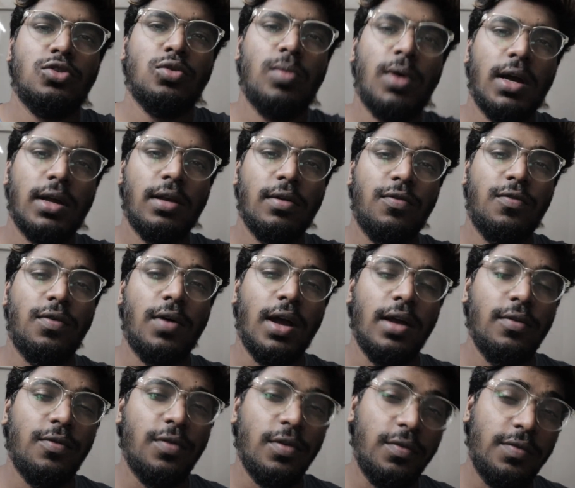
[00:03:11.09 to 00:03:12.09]
सुबह के
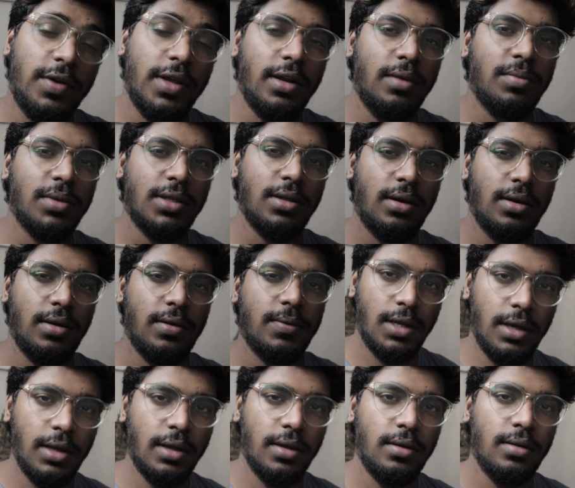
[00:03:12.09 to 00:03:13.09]
फाइव फिफ्टीन बज रहे
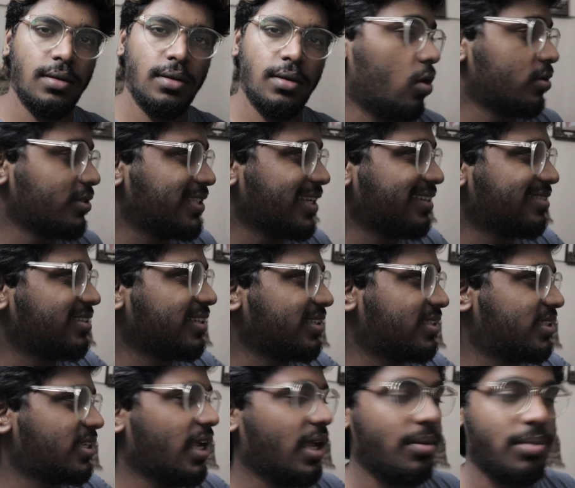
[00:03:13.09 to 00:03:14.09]
ठीक है और जैसे ही
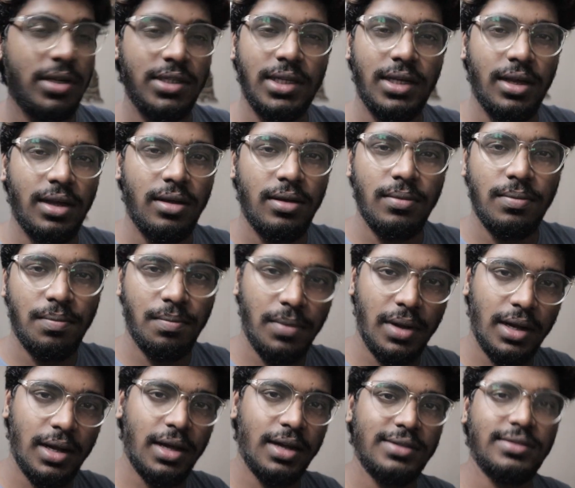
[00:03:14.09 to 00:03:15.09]
छह बजेगा
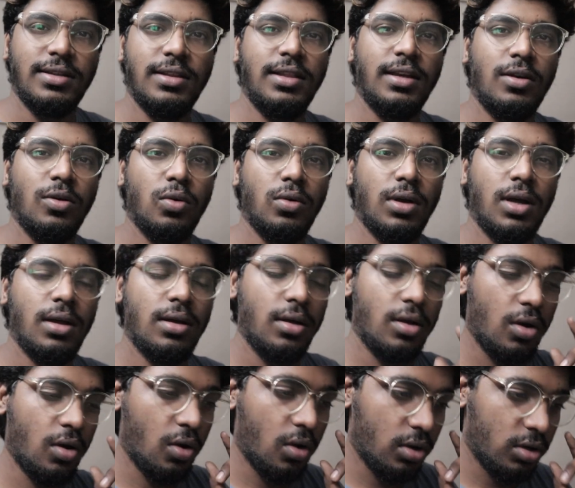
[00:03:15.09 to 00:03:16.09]
मैं घर से निकलूंगा
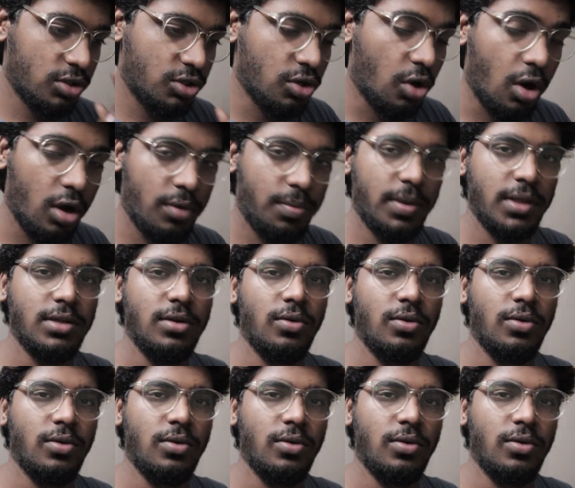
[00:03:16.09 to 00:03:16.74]
और जॉग पे